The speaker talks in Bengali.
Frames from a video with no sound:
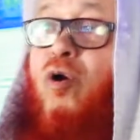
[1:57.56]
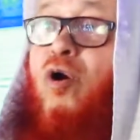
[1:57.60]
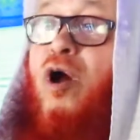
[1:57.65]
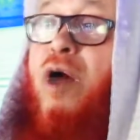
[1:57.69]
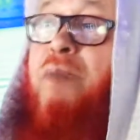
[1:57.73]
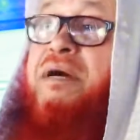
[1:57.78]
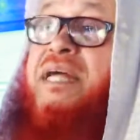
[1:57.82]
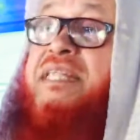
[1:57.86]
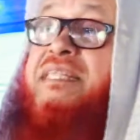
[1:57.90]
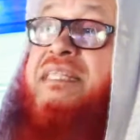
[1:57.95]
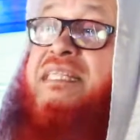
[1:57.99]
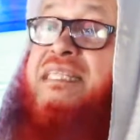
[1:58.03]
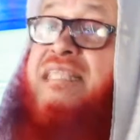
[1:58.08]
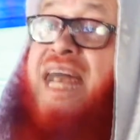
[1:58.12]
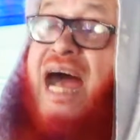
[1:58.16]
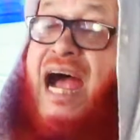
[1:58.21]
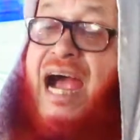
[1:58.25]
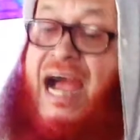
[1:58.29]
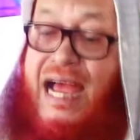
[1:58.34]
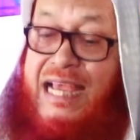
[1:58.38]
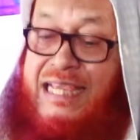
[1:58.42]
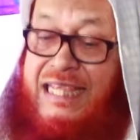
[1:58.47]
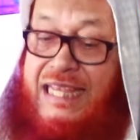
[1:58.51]
অমান
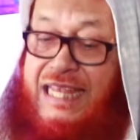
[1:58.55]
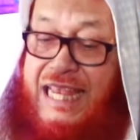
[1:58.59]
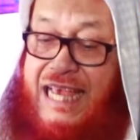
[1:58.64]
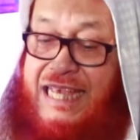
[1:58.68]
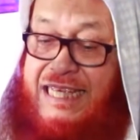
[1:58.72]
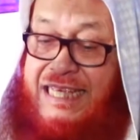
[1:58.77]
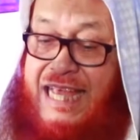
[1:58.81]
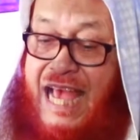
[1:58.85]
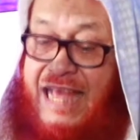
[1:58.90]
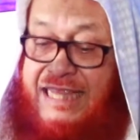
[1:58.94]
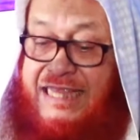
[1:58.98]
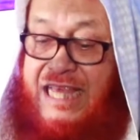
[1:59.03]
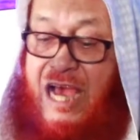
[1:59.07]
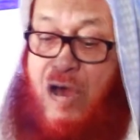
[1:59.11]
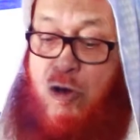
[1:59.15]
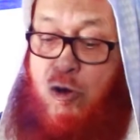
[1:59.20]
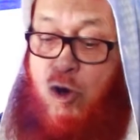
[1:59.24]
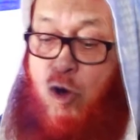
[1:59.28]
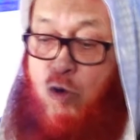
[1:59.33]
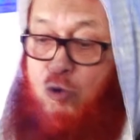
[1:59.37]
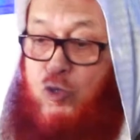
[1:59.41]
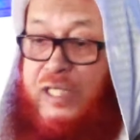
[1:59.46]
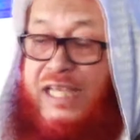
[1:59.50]
দা ইলাই হাদা
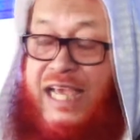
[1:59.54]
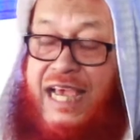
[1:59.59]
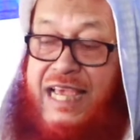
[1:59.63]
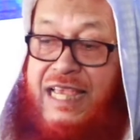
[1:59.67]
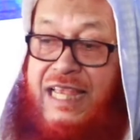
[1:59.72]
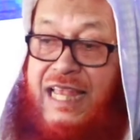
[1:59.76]
হুদিয়া